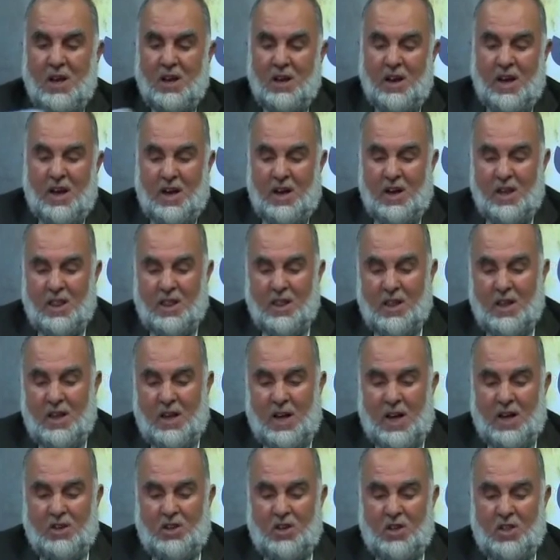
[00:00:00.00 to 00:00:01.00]
لاحظ
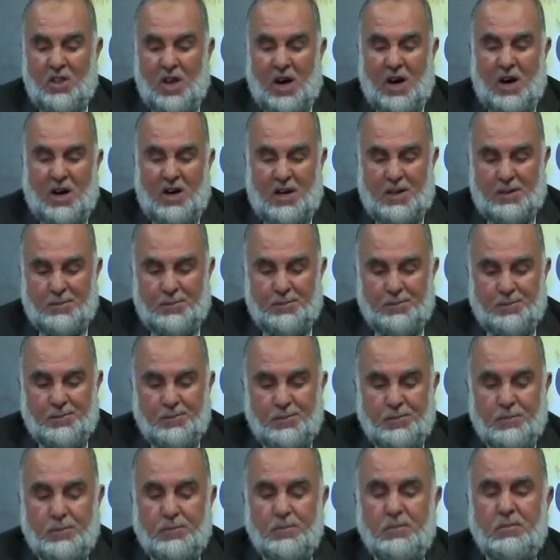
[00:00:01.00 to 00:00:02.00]
حديث آخر
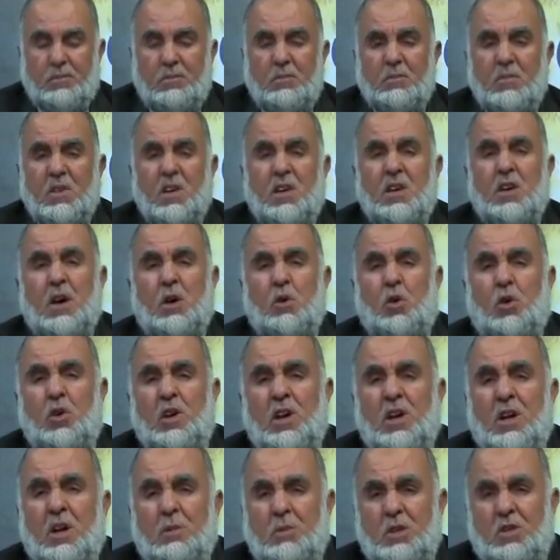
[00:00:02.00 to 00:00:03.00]

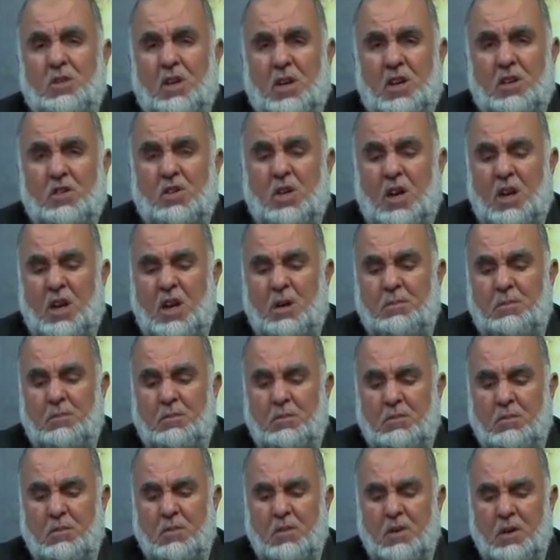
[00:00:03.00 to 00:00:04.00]
يقول النبي صلى الله عليه وسلم
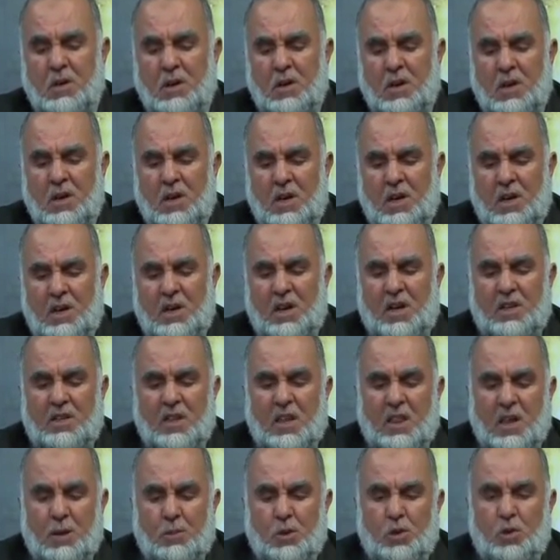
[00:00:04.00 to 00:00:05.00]
لا
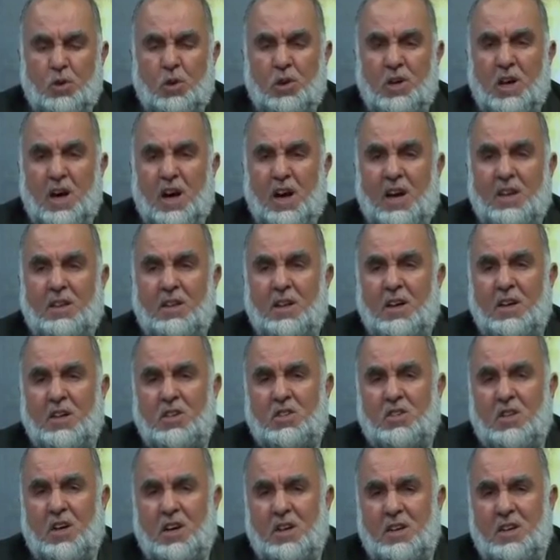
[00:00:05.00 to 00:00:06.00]
تذهب الدنيا حتى
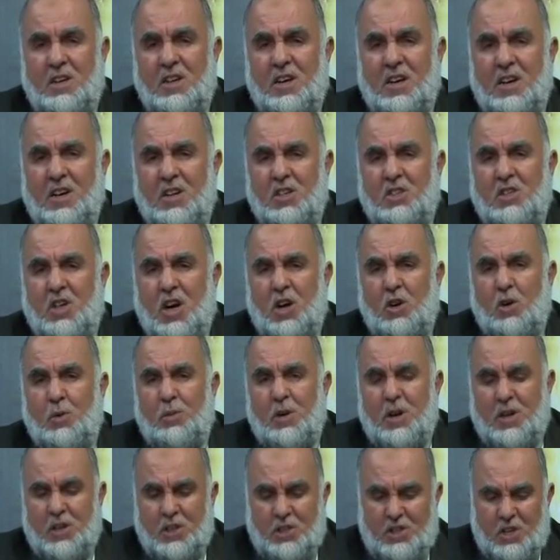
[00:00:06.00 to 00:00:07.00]
يستغني الرجال
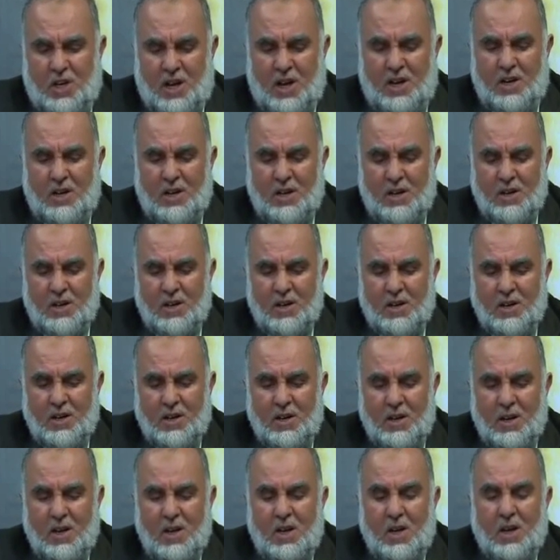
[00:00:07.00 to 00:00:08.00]
بالرجال
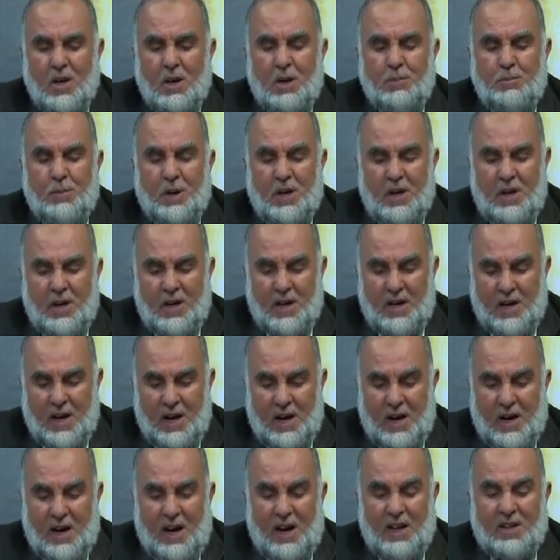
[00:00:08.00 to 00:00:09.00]

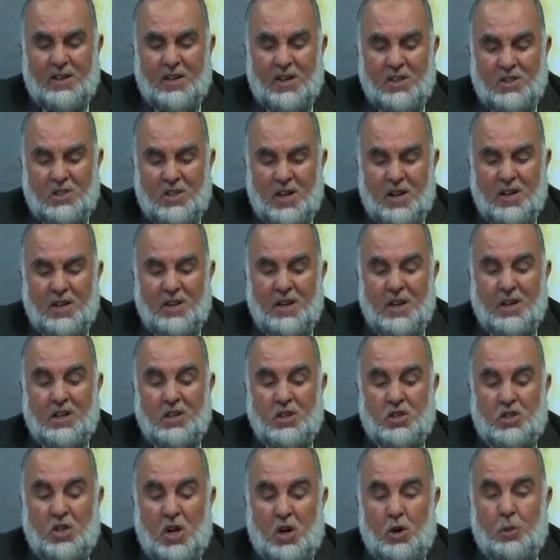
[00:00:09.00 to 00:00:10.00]
حتى يستغني
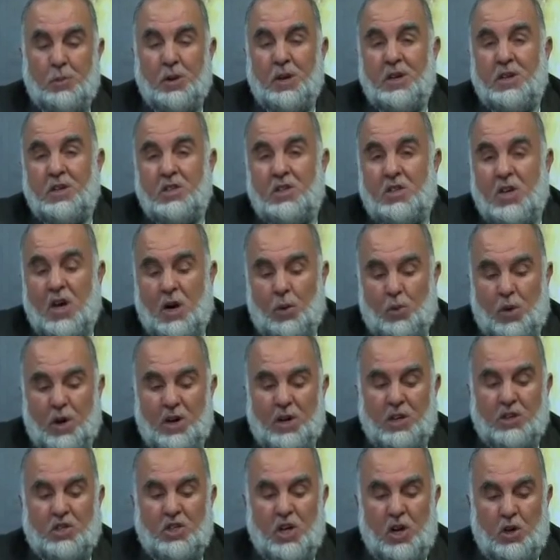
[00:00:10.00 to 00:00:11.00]
النساء بالنساء
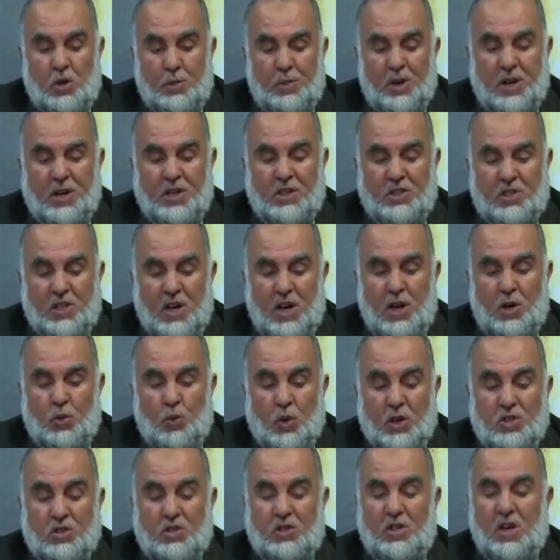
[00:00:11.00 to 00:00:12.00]
والرجال بالرجال
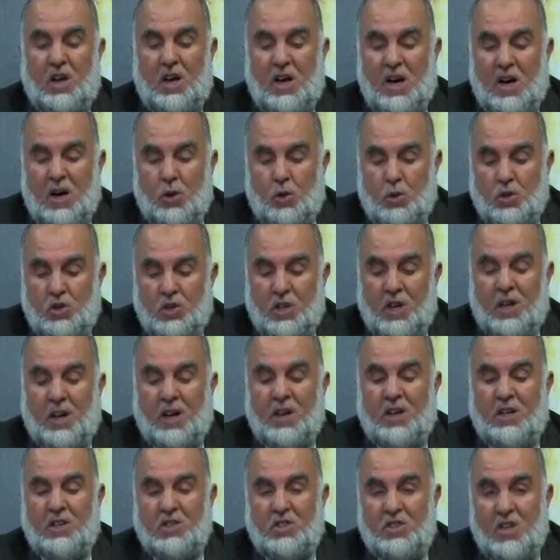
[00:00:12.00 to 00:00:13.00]
والسحاق
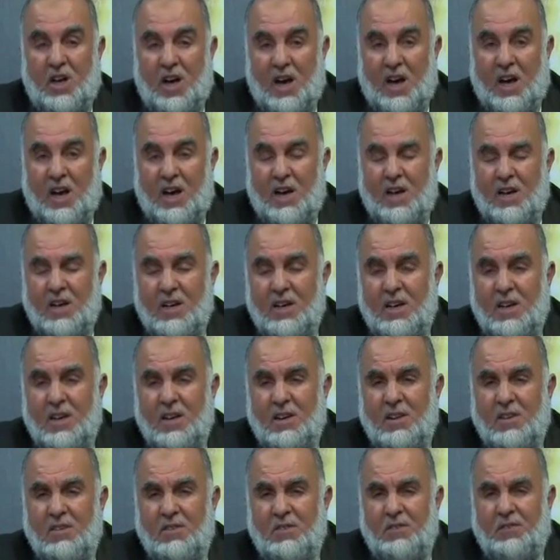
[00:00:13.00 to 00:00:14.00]
زنا النساء
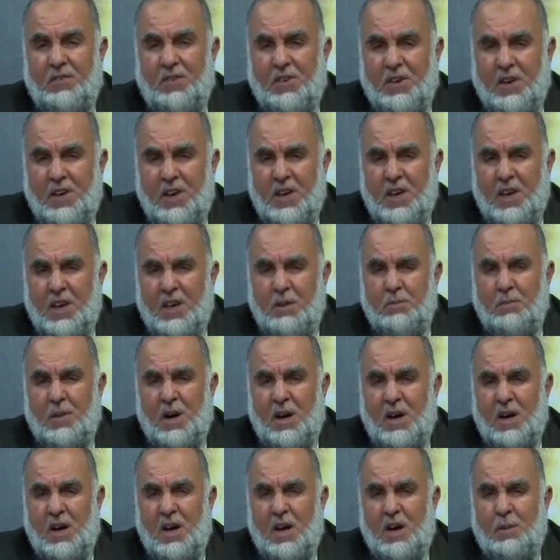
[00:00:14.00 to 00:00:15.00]

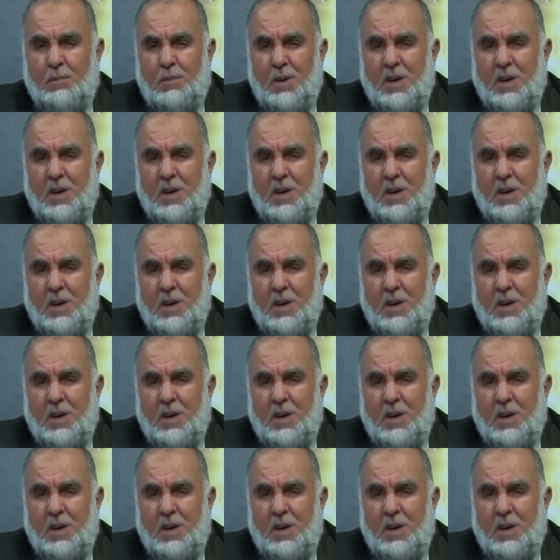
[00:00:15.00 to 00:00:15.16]
فيما